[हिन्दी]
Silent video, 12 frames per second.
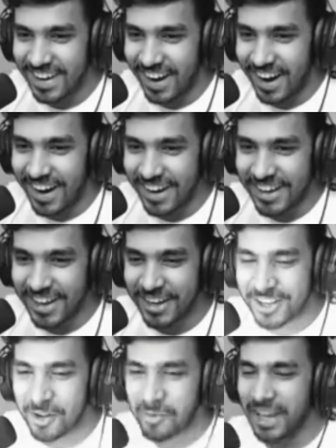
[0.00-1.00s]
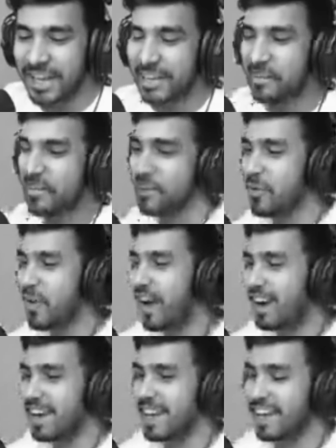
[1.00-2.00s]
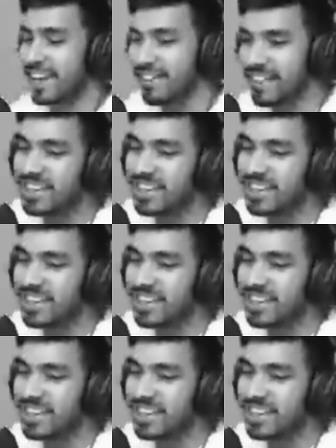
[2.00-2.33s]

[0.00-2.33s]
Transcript: आरडीआर कब आएगी ब्रो आरडीआर